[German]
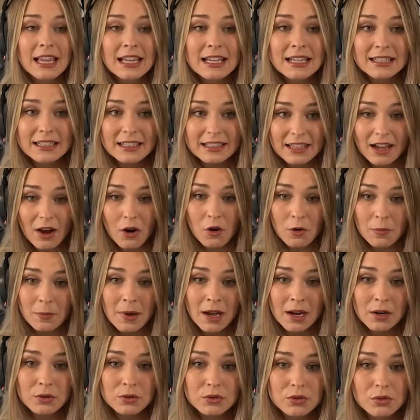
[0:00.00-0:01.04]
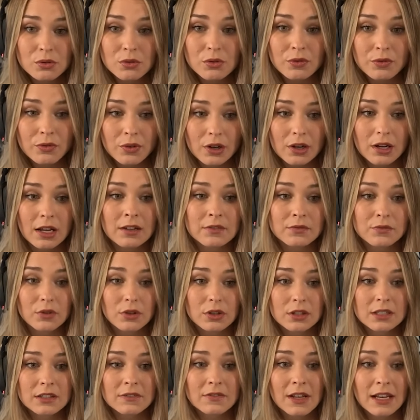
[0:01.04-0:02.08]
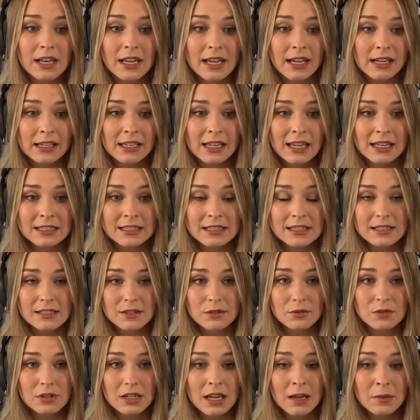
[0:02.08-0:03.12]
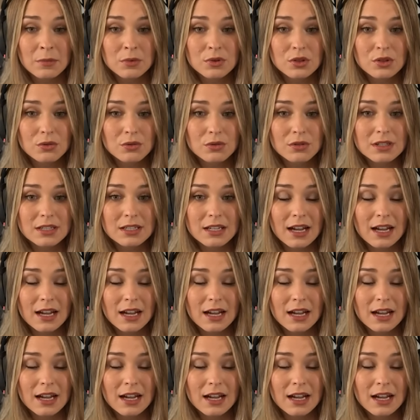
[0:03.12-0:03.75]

eigentlich auch Marco To verantwortlich, weil er kennt das und er müsste uns